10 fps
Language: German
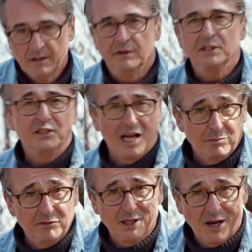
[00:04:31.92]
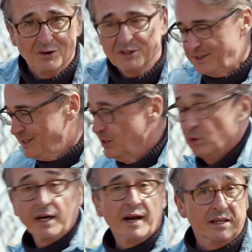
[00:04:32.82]
wenn ich die Gabel wieder rausziehe
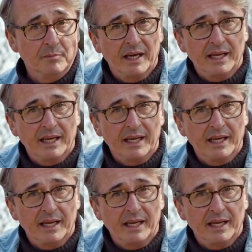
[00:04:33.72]
oder nach einem